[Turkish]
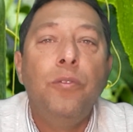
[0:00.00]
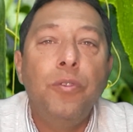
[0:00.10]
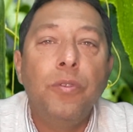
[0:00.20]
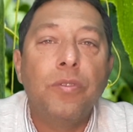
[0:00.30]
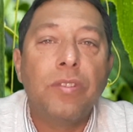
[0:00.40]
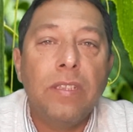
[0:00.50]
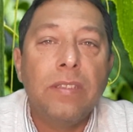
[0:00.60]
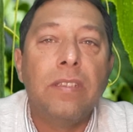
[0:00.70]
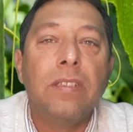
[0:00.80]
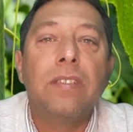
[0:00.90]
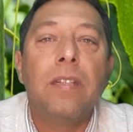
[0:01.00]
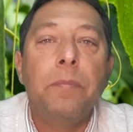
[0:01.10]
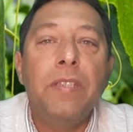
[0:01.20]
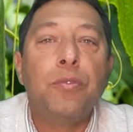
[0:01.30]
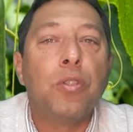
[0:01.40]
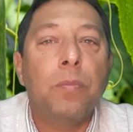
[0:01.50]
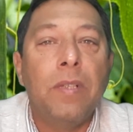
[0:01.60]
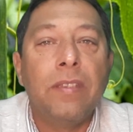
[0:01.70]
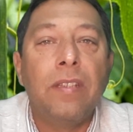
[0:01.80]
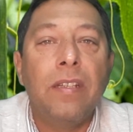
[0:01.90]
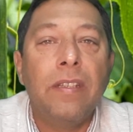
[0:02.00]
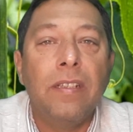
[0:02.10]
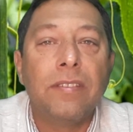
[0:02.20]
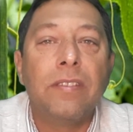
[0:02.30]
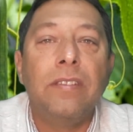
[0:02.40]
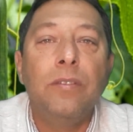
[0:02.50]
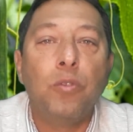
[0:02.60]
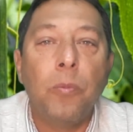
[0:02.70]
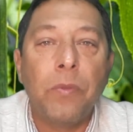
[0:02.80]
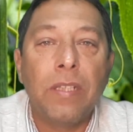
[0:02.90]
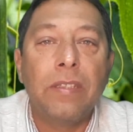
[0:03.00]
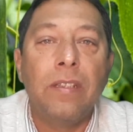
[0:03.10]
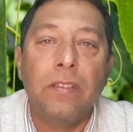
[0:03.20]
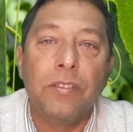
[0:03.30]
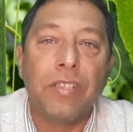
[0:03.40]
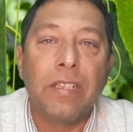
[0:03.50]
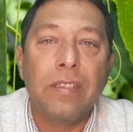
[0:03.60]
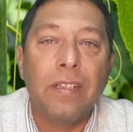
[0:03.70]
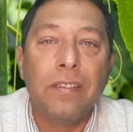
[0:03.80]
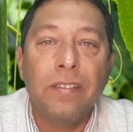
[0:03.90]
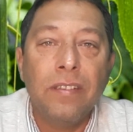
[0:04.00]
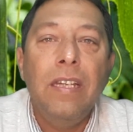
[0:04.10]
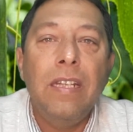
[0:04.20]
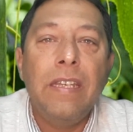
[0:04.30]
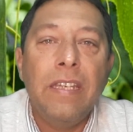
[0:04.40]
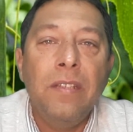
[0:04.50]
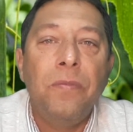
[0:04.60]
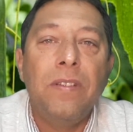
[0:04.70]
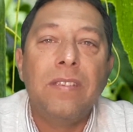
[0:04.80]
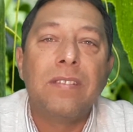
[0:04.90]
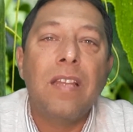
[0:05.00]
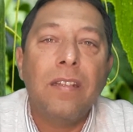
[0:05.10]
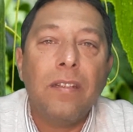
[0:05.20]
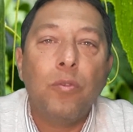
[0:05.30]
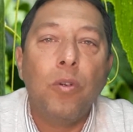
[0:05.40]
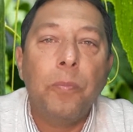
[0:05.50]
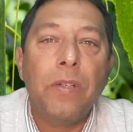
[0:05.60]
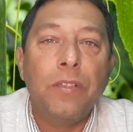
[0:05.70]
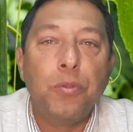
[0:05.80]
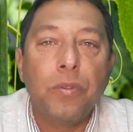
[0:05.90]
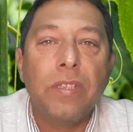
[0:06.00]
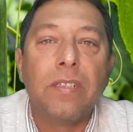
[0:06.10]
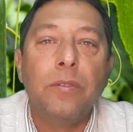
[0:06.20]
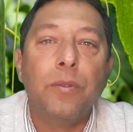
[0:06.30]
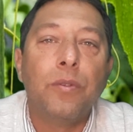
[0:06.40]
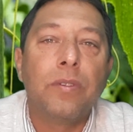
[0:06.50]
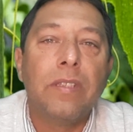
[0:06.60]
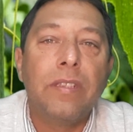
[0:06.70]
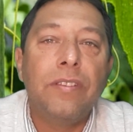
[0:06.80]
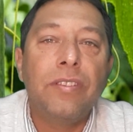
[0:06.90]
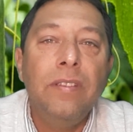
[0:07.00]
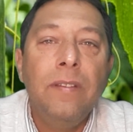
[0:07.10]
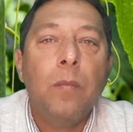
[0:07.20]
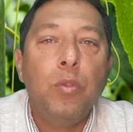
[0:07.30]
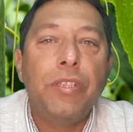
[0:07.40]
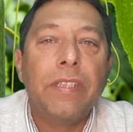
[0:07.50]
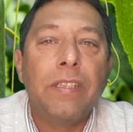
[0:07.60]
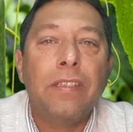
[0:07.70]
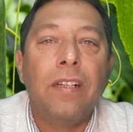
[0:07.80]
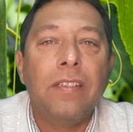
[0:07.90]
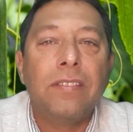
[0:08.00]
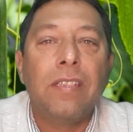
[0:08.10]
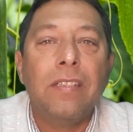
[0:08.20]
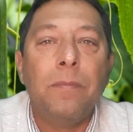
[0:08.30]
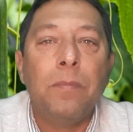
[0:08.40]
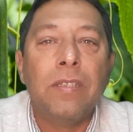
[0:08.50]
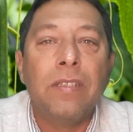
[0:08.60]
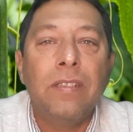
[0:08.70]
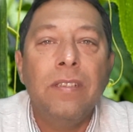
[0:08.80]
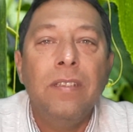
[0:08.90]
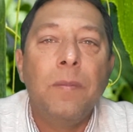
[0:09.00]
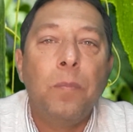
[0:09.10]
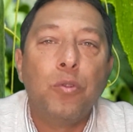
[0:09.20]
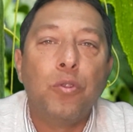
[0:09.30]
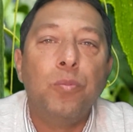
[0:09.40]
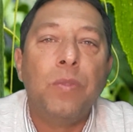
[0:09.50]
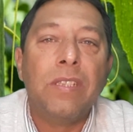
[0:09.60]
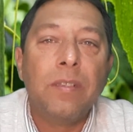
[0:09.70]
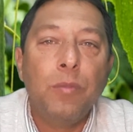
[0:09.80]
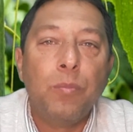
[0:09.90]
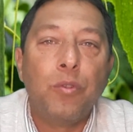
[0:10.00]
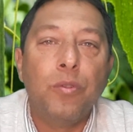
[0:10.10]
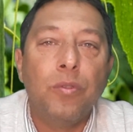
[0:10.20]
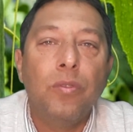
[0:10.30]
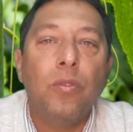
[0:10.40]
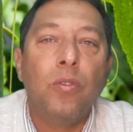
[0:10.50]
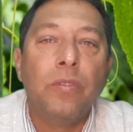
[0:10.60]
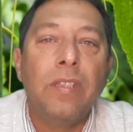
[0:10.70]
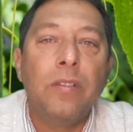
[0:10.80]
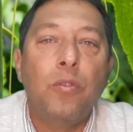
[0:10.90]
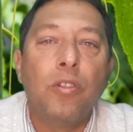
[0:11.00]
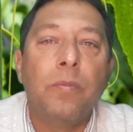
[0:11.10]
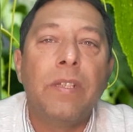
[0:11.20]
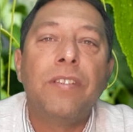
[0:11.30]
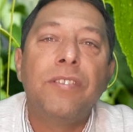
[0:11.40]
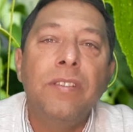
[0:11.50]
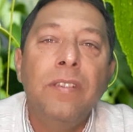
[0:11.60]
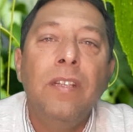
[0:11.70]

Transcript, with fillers: Çünkü salatalıklar birçok mantari hastalığı topraktan alacaklardır. Hele yeni filizler toprağa çok yakın oldukları için bu şekilde hastalanmaları ve bozulmaları mümkündür. Onları korumak için